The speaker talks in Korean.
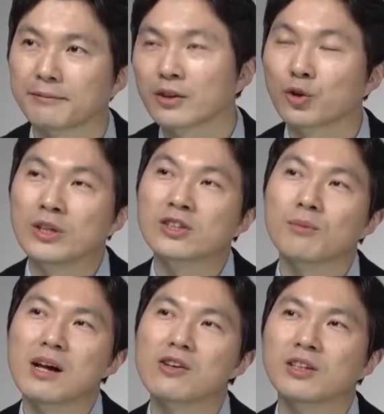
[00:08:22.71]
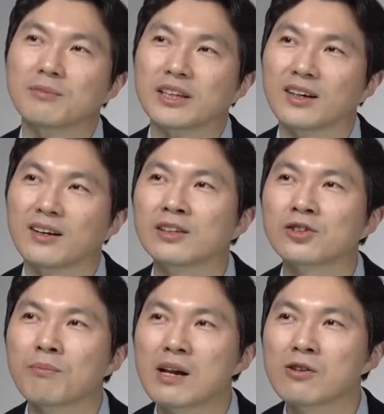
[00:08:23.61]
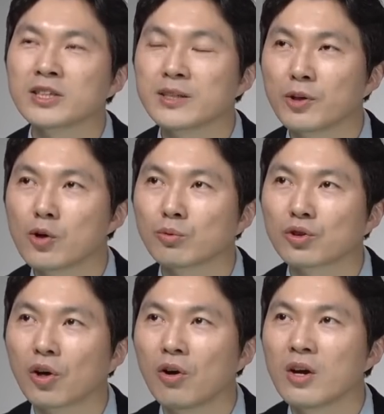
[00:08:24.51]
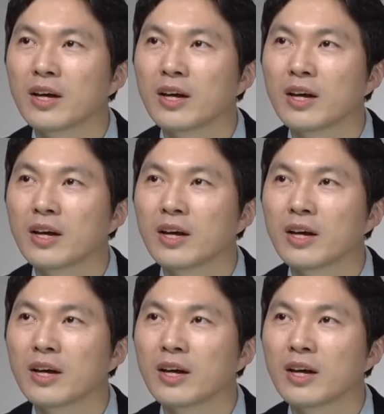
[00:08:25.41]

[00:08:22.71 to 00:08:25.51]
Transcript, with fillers: 그리고 2008년입니다. 2008년 11월부터